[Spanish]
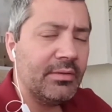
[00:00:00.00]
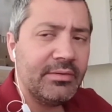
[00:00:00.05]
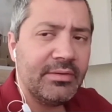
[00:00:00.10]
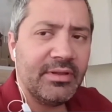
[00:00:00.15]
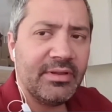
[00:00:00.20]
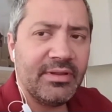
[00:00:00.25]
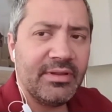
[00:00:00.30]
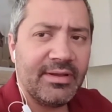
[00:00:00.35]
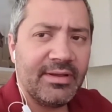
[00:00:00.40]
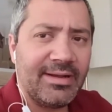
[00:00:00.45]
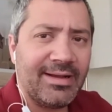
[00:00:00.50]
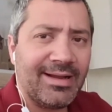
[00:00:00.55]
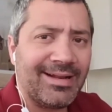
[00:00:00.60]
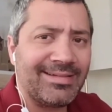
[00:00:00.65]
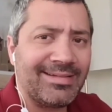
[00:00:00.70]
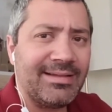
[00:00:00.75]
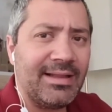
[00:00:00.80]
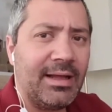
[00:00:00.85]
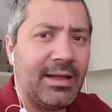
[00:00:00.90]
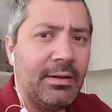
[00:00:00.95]
de
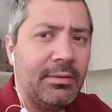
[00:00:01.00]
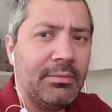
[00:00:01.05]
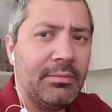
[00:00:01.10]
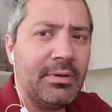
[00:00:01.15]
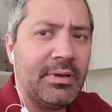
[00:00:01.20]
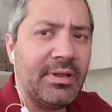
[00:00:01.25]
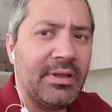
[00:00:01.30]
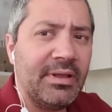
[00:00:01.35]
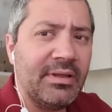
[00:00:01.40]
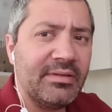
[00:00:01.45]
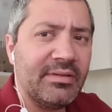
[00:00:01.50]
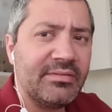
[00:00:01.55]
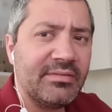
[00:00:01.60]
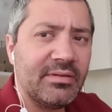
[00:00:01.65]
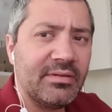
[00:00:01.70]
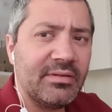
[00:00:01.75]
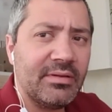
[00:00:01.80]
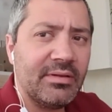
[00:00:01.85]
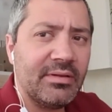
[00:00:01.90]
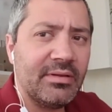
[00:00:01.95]
descartables,
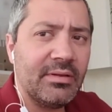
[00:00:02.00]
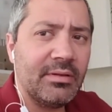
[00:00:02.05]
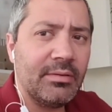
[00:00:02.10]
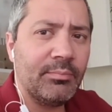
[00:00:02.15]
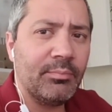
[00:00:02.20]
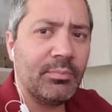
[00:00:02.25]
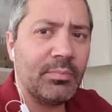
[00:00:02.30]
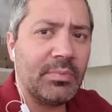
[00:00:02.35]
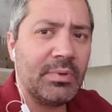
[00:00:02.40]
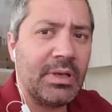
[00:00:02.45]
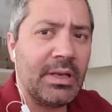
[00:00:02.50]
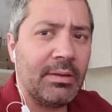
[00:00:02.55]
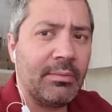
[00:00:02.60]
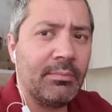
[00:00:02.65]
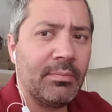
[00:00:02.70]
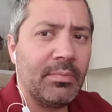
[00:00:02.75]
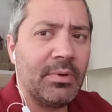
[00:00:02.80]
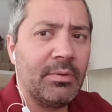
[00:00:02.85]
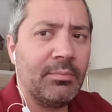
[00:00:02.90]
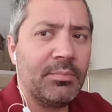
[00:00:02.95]
eh,
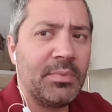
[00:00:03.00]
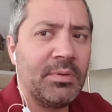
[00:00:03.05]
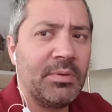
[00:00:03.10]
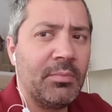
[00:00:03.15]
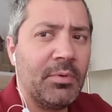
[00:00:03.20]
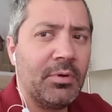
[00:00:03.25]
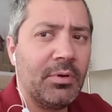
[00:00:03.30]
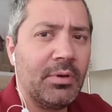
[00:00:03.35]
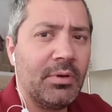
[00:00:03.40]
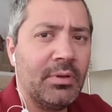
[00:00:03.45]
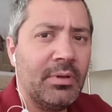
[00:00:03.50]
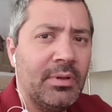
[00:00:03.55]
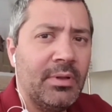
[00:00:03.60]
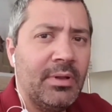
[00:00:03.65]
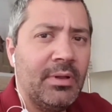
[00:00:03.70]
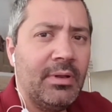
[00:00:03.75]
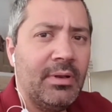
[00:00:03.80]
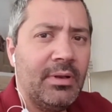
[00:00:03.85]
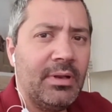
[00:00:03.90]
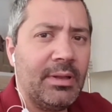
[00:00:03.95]
los mismos
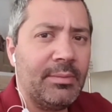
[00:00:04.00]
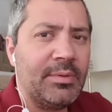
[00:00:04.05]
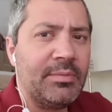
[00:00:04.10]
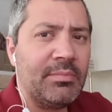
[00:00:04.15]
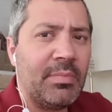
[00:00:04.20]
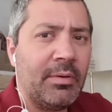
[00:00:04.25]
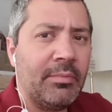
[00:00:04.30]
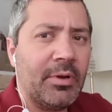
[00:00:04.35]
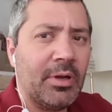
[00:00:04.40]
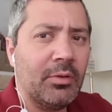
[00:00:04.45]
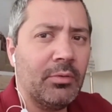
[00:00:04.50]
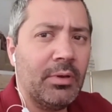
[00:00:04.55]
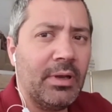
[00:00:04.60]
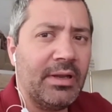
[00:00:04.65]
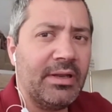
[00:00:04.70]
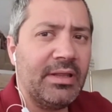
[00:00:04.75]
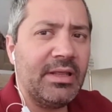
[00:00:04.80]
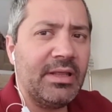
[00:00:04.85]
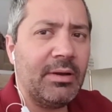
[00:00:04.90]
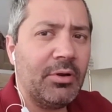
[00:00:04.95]
las mismas
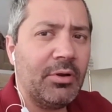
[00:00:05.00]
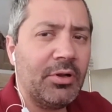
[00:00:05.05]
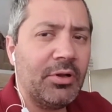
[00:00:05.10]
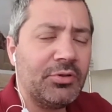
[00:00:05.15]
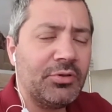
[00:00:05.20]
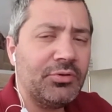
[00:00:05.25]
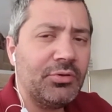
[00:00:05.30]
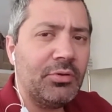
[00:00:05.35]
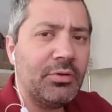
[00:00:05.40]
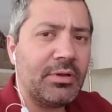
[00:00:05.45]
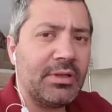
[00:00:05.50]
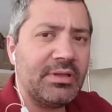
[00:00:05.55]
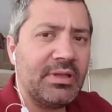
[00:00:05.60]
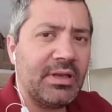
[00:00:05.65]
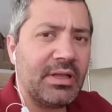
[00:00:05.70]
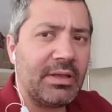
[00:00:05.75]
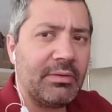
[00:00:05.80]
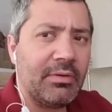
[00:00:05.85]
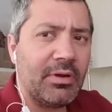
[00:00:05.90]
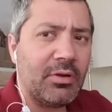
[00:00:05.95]
verdulerías, bueno, todo lo que
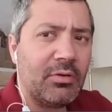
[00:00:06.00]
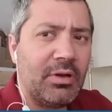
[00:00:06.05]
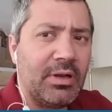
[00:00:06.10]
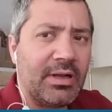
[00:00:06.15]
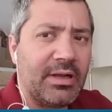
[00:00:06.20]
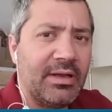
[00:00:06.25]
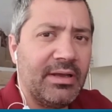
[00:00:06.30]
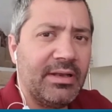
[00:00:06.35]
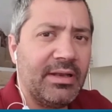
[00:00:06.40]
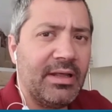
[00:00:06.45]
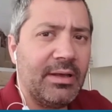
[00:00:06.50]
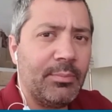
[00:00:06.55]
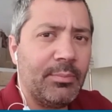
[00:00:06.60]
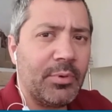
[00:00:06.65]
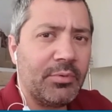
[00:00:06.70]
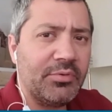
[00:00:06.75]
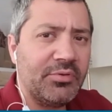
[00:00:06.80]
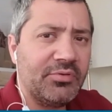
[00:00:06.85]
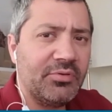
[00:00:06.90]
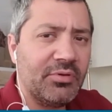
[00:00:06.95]
tiene que ver con la cadena de
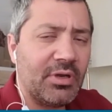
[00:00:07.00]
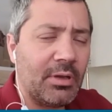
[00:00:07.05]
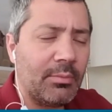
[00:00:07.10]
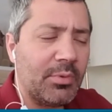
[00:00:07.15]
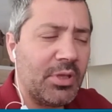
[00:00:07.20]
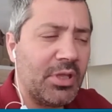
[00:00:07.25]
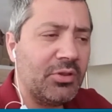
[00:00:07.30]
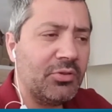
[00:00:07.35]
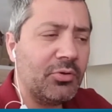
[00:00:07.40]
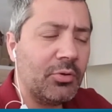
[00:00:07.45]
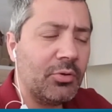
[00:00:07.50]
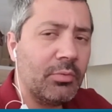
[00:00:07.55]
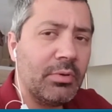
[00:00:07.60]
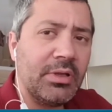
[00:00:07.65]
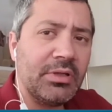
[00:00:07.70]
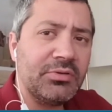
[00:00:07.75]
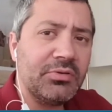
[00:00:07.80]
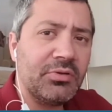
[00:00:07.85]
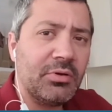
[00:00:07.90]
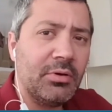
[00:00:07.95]
aprovisionamiento
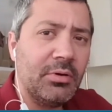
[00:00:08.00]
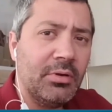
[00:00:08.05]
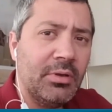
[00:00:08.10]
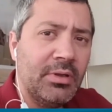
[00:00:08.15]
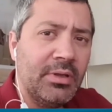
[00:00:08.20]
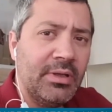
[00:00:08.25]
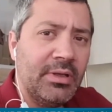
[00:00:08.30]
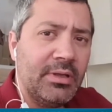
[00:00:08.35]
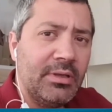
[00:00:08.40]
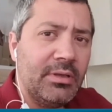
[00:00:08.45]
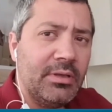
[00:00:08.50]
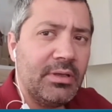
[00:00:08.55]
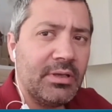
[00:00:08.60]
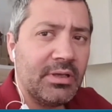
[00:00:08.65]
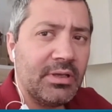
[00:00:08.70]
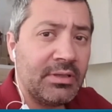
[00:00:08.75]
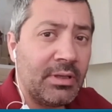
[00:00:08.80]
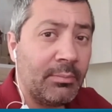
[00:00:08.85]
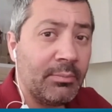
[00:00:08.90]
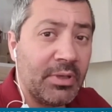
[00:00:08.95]
nuestro y
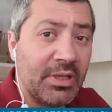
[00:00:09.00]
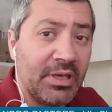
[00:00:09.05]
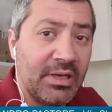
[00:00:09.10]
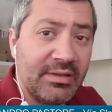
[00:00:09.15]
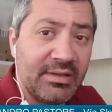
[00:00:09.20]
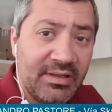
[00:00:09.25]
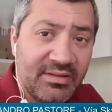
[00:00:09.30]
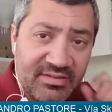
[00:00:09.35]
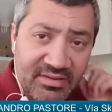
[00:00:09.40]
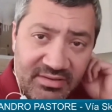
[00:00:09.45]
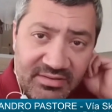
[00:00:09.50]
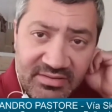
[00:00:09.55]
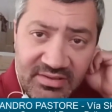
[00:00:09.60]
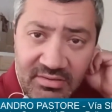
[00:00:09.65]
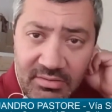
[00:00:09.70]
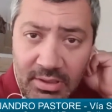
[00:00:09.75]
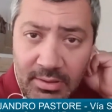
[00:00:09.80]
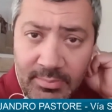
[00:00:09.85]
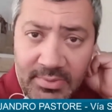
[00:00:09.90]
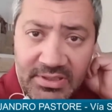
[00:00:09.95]
que también está
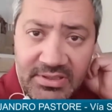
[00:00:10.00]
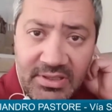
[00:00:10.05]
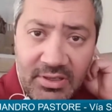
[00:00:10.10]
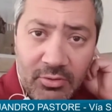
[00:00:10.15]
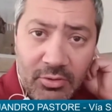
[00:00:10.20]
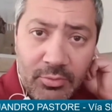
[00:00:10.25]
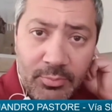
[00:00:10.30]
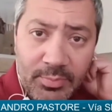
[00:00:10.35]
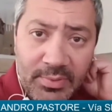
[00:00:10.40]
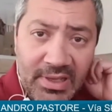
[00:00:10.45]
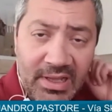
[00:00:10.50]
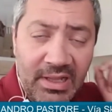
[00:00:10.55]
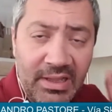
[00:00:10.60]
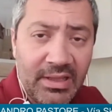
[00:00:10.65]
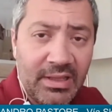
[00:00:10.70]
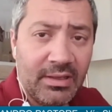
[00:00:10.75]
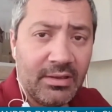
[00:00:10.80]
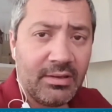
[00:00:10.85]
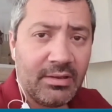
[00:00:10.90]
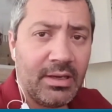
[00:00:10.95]
sensiblemente
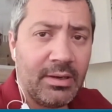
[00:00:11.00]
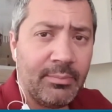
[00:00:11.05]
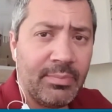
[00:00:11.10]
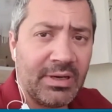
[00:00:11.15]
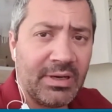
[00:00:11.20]
golpeada a